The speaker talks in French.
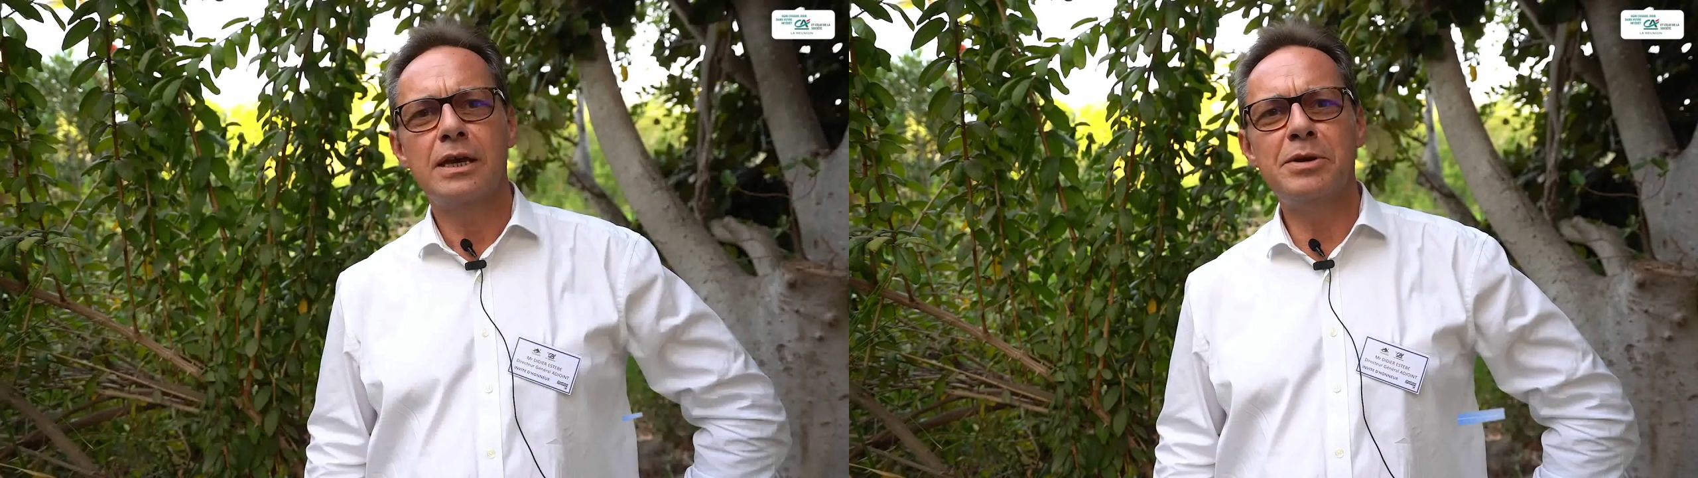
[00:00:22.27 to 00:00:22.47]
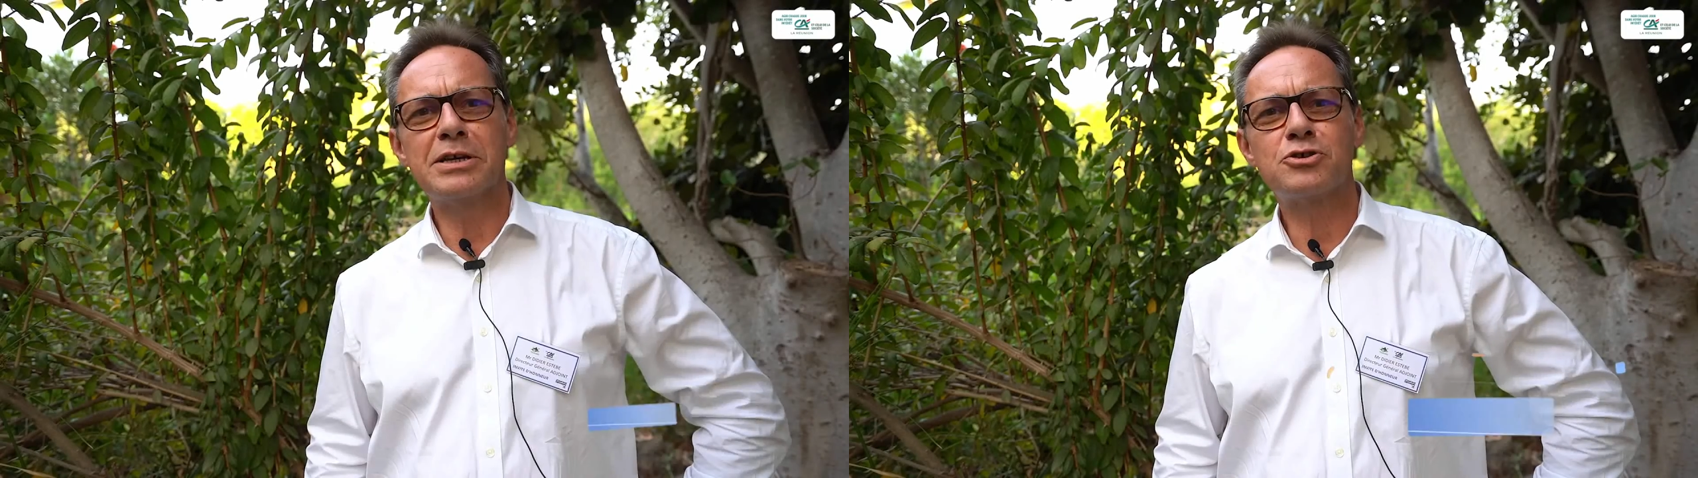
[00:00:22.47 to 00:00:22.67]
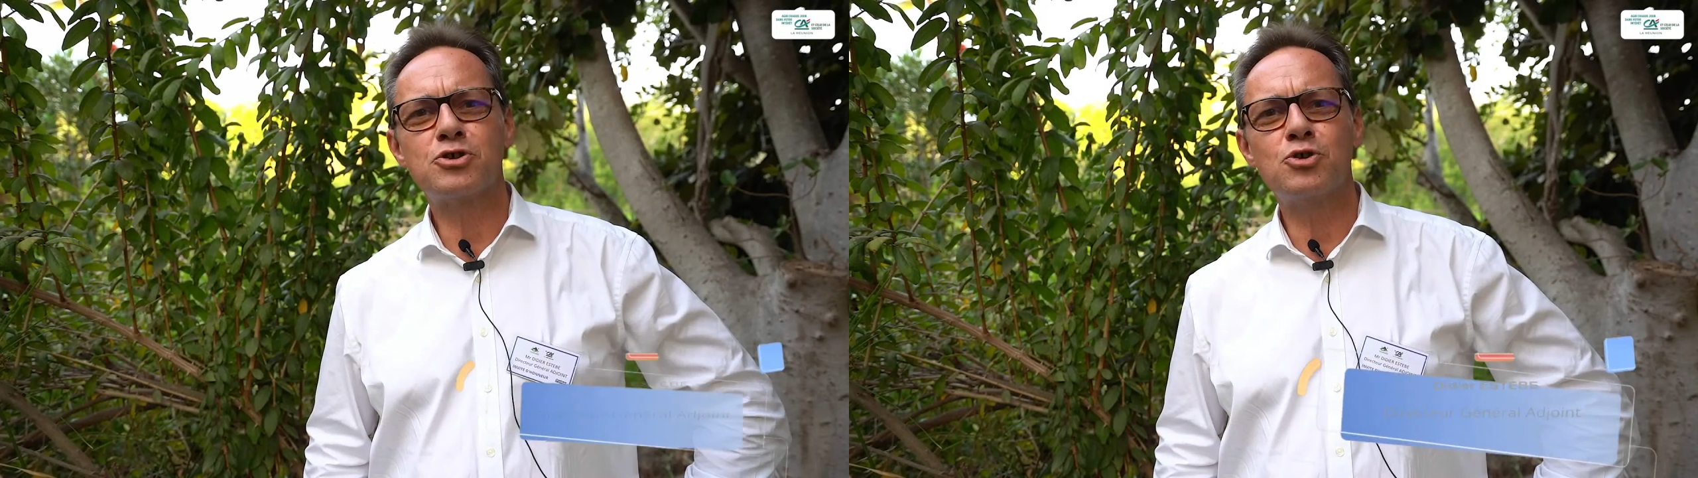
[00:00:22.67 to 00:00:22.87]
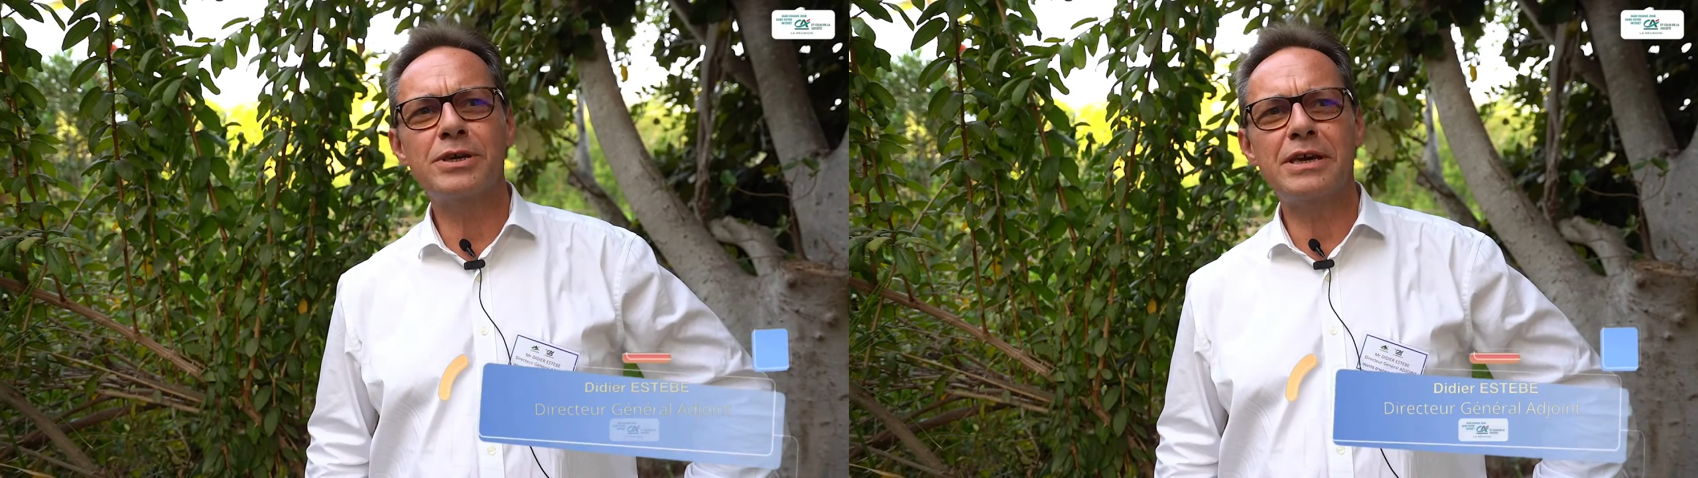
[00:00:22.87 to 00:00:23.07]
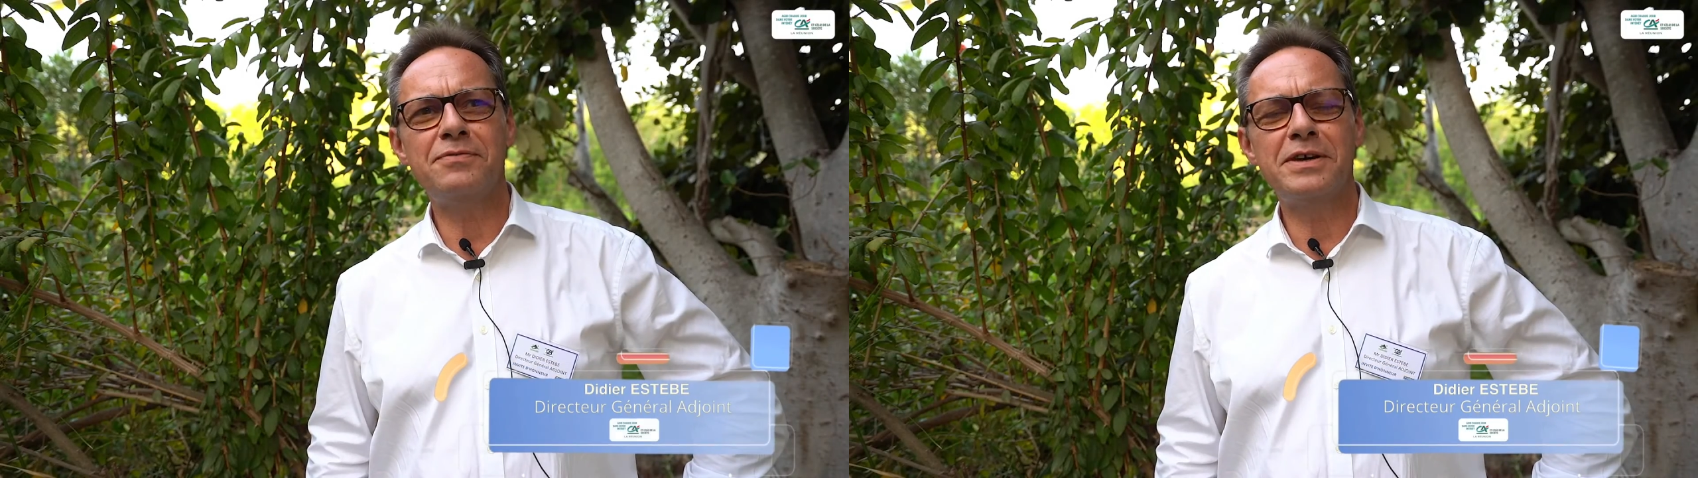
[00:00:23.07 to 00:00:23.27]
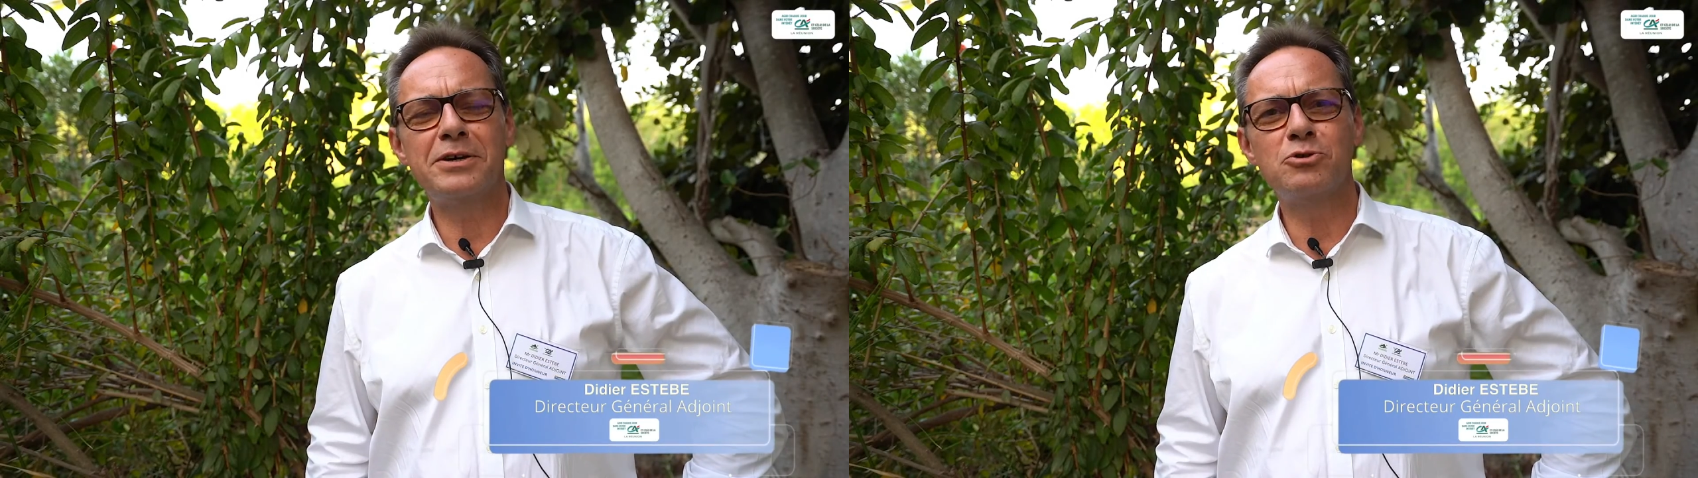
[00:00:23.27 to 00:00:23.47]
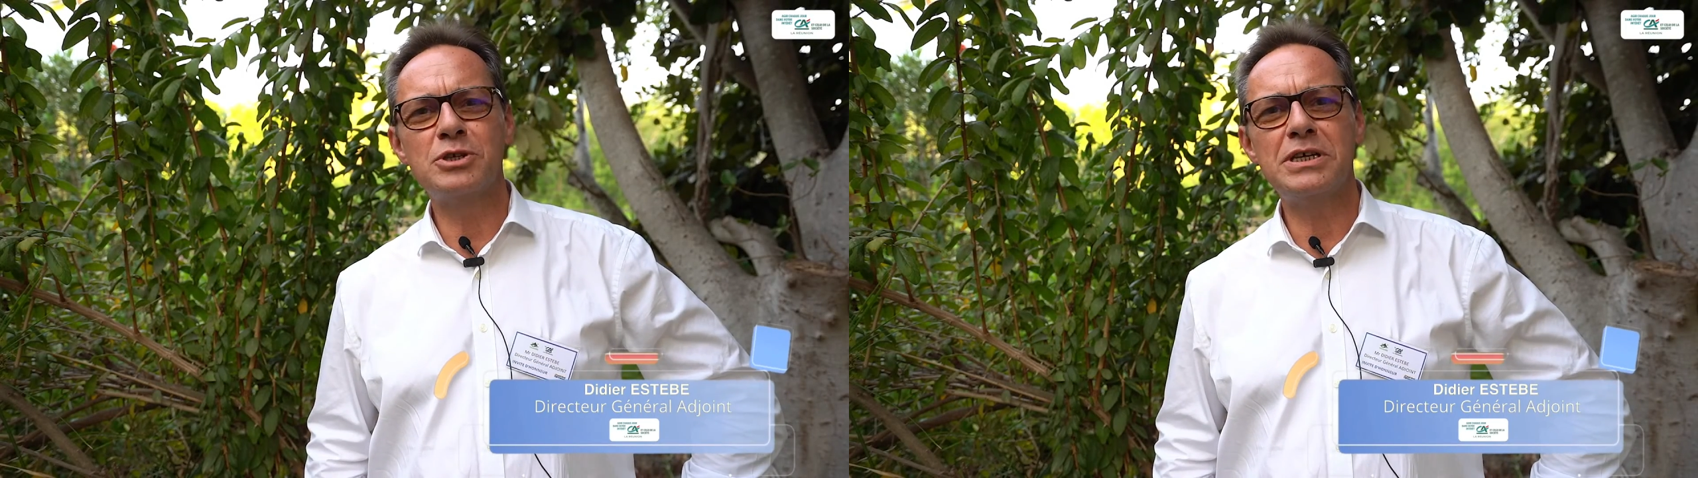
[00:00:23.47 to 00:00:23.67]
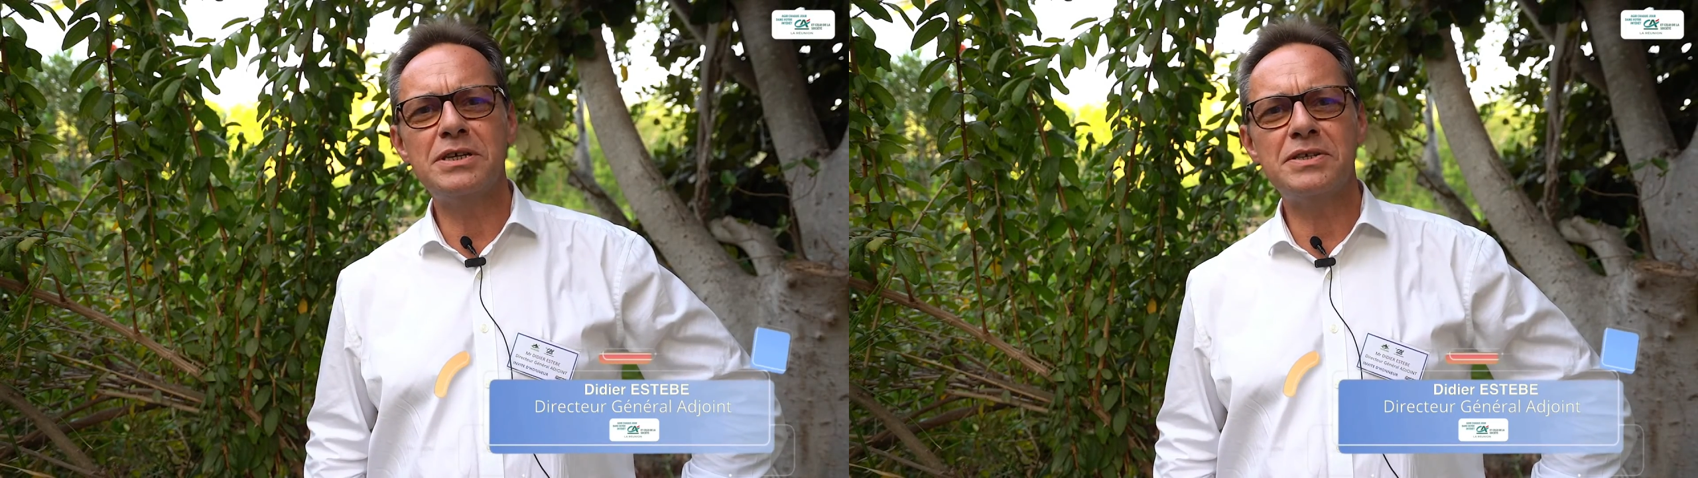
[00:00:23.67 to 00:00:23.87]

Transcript: Eh bien, ce café causé,